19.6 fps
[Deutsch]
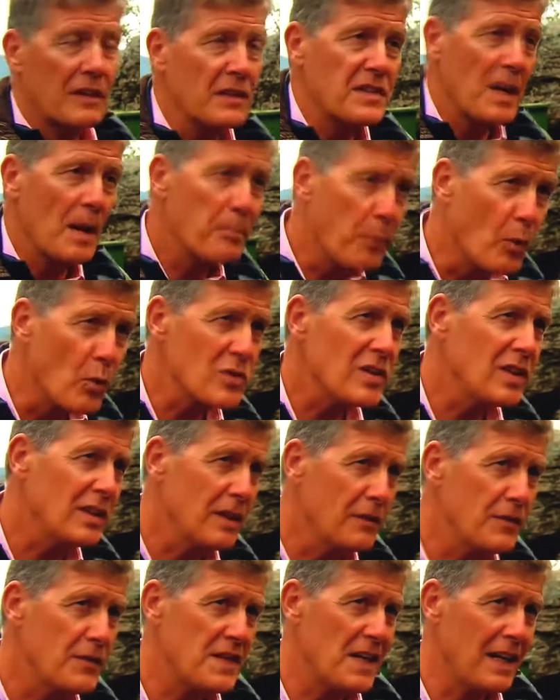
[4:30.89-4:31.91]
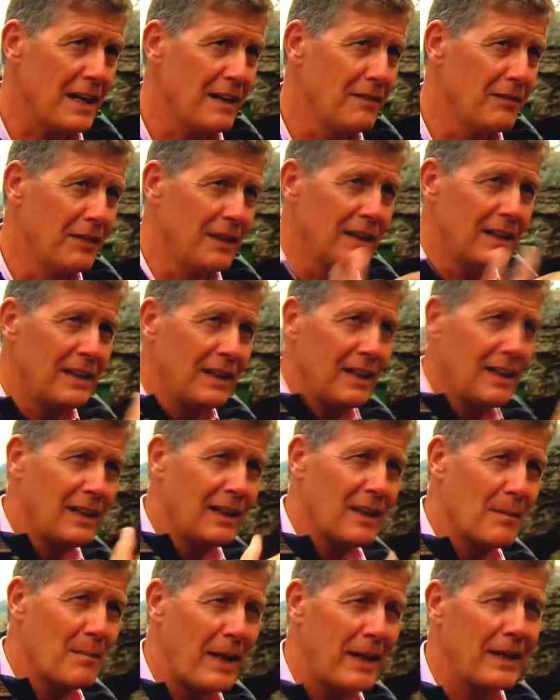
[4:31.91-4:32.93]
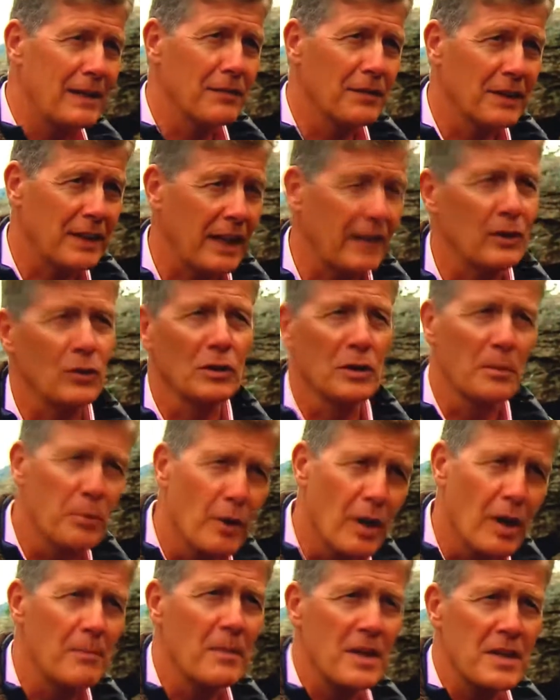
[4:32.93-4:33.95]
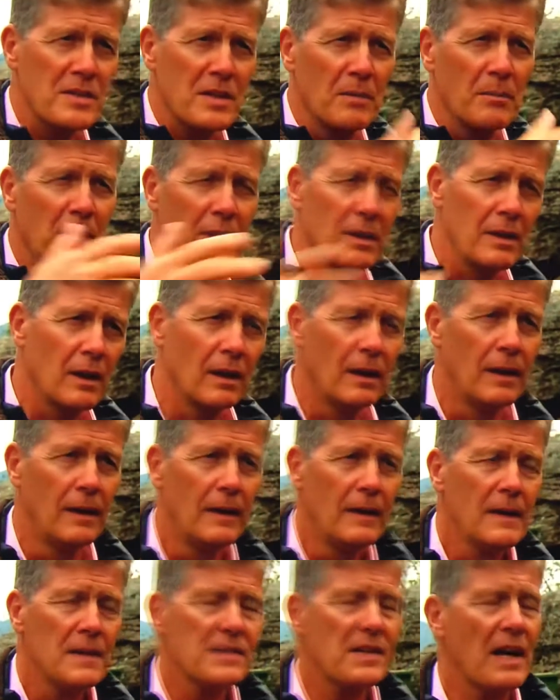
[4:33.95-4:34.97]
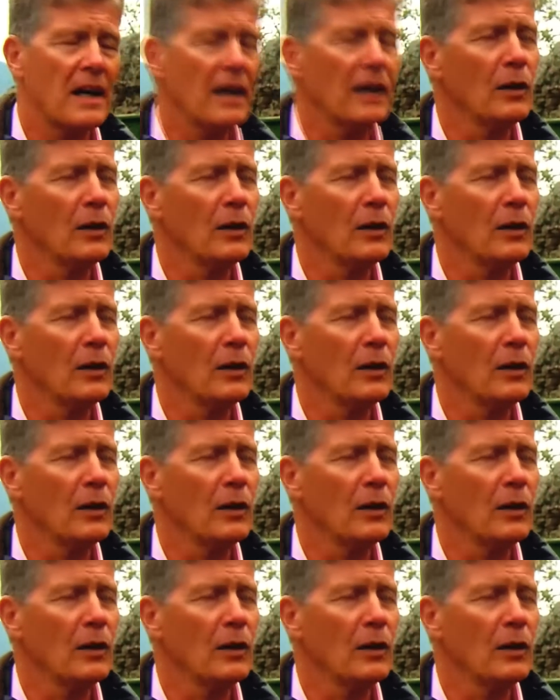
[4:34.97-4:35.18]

das sehr positiv sehen, wie die Gemeindevertretung der Bürgermeister mit der Sache